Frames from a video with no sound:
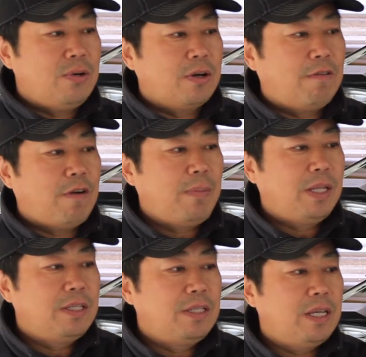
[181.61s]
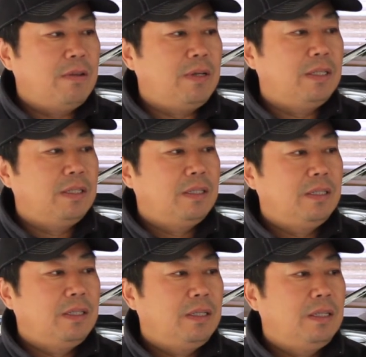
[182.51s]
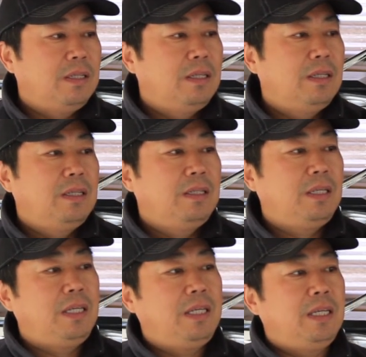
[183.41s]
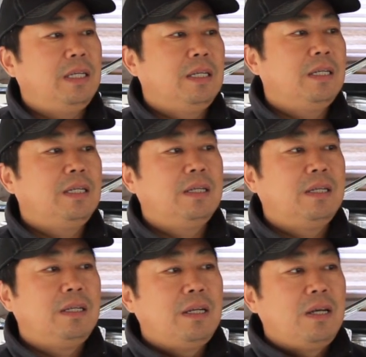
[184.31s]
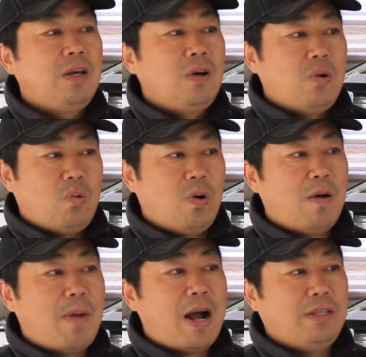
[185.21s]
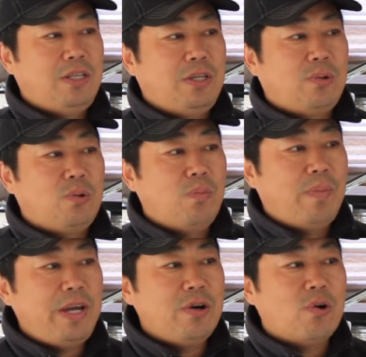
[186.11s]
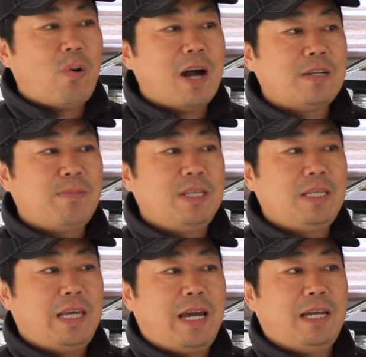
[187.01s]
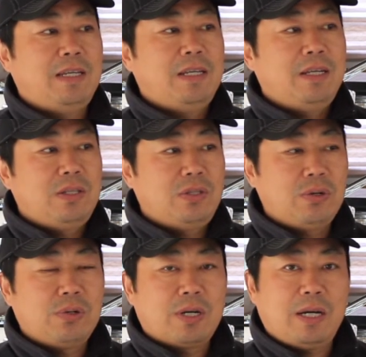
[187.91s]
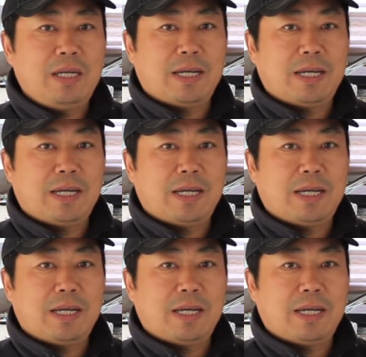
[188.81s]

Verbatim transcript: 个方面的结论：第一，沃尔玛几乎没有花什么钱就可以